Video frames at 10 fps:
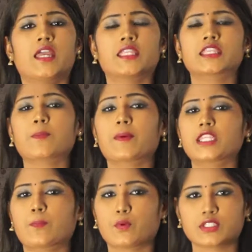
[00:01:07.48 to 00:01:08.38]
ఇంత
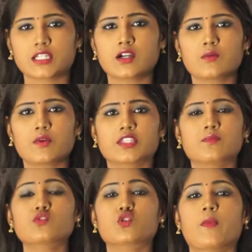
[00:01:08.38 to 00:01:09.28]
పెద్ద పుస్తకం
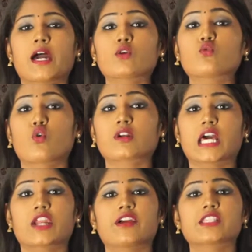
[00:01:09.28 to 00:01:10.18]
కోసం సుమారు నూట
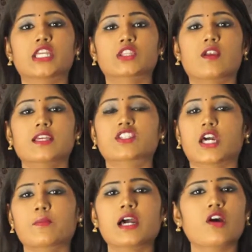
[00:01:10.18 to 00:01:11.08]
అరవై జంతువుల
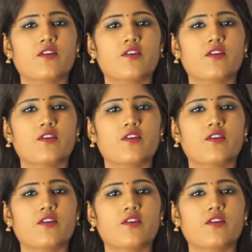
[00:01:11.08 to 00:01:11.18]
చర్మాలు